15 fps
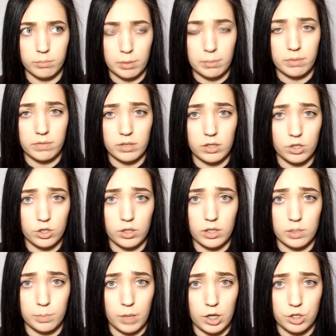Мама ведь начала
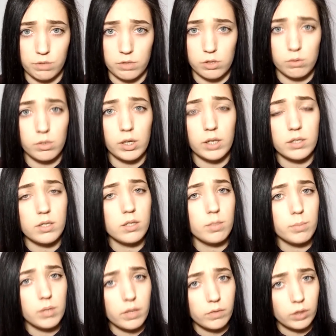спрашивать, Оля, а где ты
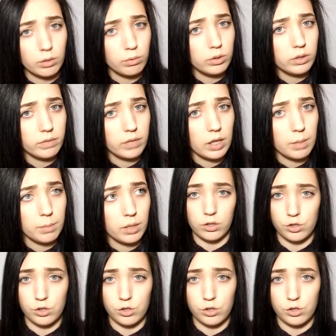была в такое-то время?